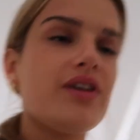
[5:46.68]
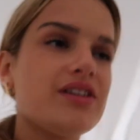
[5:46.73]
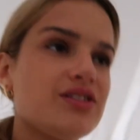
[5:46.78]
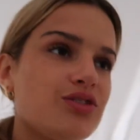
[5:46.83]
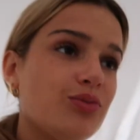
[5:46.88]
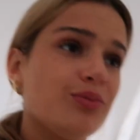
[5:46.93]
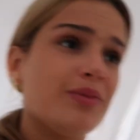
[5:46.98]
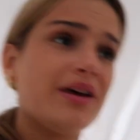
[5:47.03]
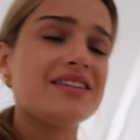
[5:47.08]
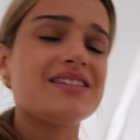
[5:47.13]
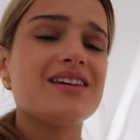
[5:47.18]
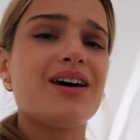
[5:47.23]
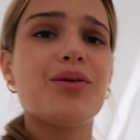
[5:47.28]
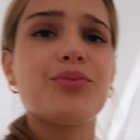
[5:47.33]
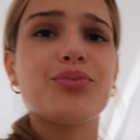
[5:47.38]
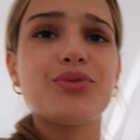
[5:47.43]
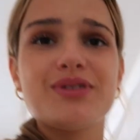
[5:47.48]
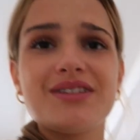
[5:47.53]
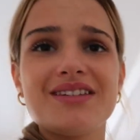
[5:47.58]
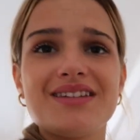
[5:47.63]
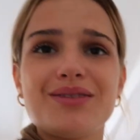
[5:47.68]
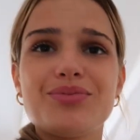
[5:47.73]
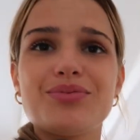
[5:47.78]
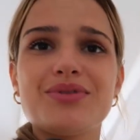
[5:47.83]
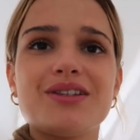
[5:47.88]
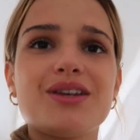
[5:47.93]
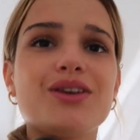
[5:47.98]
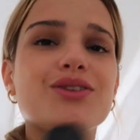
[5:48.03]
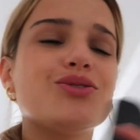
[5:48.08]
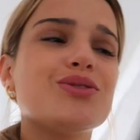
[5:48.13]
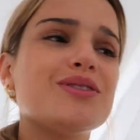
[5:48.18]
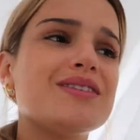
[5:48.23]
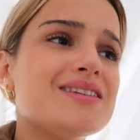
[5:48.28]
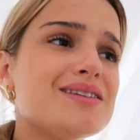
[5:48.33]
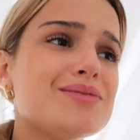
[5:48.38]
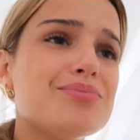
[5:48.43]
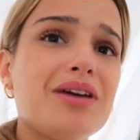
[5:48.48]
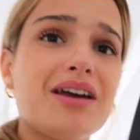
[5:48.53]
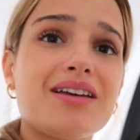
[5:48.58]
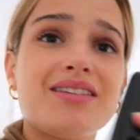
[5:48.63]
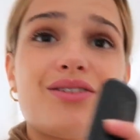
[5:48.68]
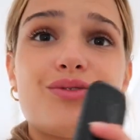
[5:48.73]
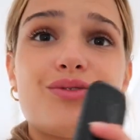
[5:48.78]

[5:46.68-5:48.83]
va se mettre un petit épisode de Desperate